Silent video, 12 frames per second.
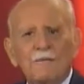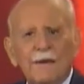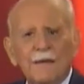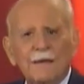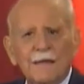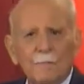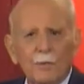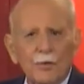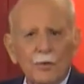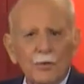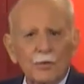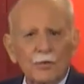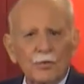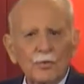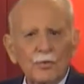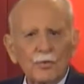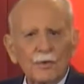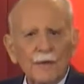frente al
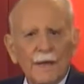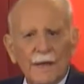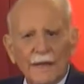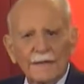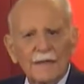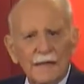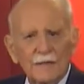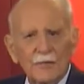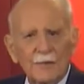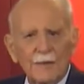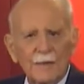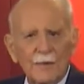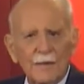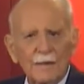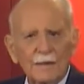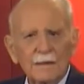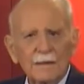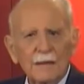poderoso, en este caso
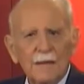Venezuela,